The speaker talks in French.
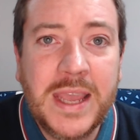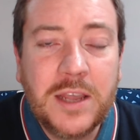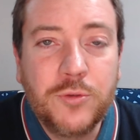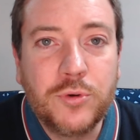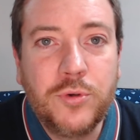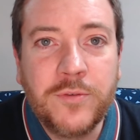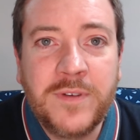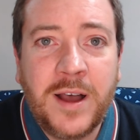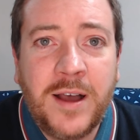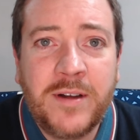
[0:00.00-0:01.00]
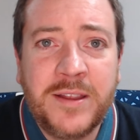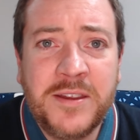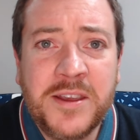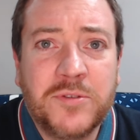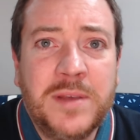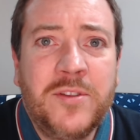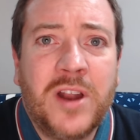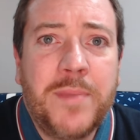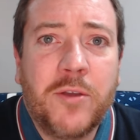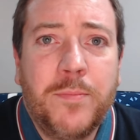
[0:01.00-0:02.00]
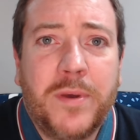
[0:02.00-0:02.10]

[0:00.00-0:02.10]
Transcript: Donc euh, on va, dire qu'on est dans la période